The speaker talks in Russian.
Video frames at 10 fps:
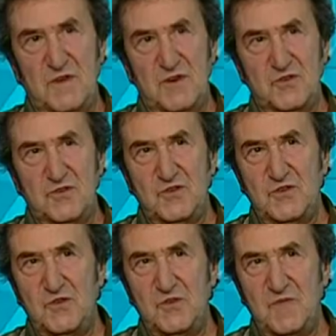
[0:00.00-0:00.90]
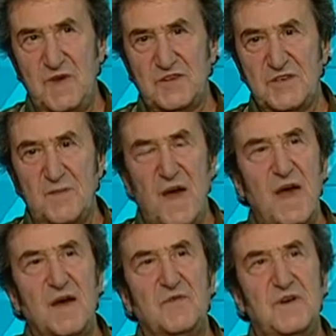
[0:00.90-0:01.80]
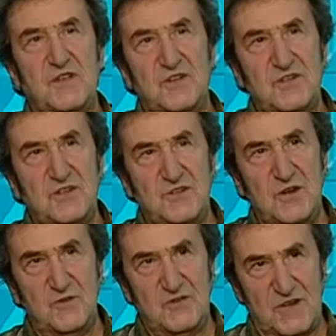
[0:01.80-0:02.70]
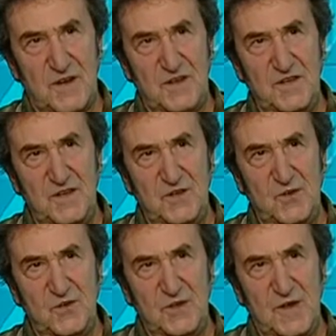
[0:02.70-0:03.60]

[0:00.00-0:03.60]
мне кажется очень неуместным. Вы это слышали уже как анекдот,